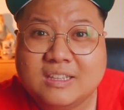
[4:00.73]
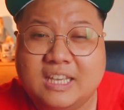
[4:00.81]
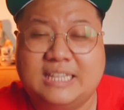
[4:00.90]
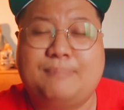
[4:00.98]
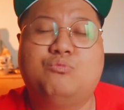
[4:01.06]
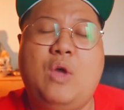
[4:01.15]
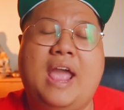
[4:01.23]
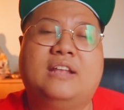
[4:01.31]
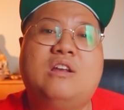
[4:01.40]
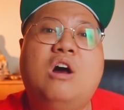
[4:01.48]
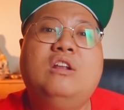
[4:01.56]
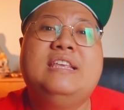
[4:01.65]
thì tập
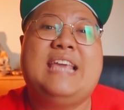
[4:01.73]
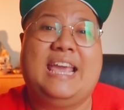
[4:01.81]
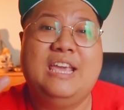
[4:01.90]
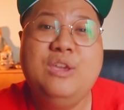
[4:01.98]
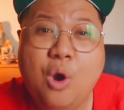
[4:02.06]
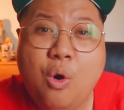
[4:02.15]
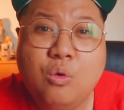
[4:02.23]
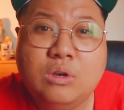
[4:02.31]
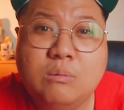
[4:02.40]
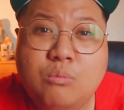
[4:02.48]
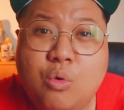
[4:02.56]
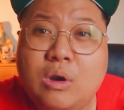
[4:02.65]
đoàn đó nó nhảy vô
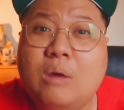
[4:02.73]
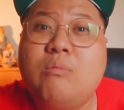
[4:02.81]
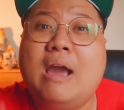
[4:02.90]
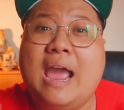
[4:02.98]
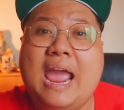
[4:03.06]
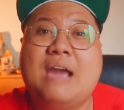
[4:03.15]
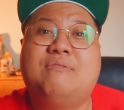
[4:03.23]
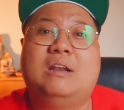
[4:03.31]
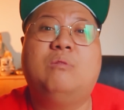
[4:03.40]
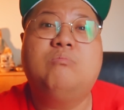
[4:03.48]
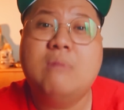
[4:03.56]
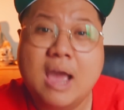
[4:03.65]
nó mua lốc A và
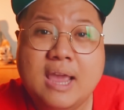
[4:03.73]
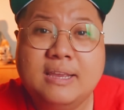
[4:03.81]
lốc B